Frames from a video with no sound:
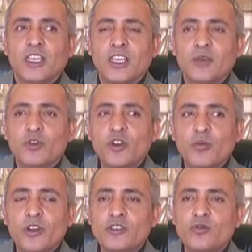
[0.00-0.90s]
e,
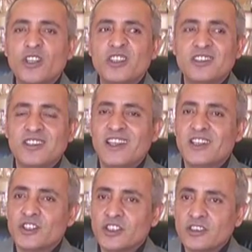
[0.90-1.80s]
propolis
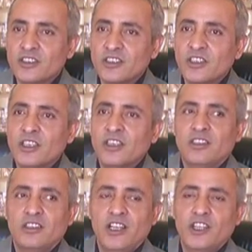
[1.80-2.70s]
üreticileri çıktı.
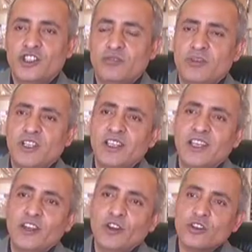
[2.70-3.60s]
İletişim
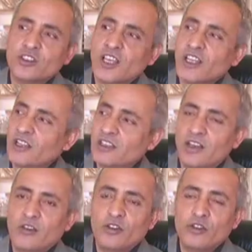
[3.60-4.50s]
bilgileri yok. Sanal
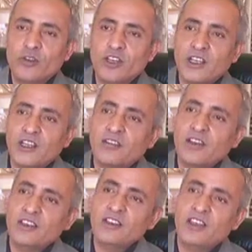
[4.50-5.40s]
telefon numaraları
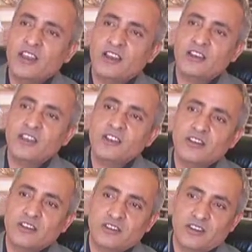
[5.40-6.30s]
var. İnternetten
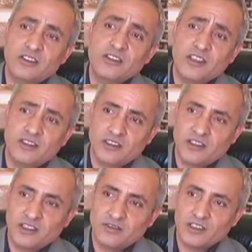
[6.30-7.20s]
çatır çatır
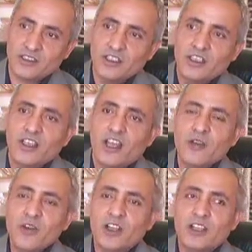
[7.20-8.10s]
satışları var.
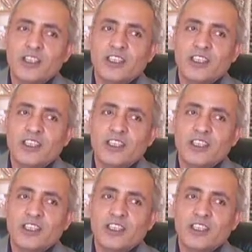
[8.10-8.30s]
Ama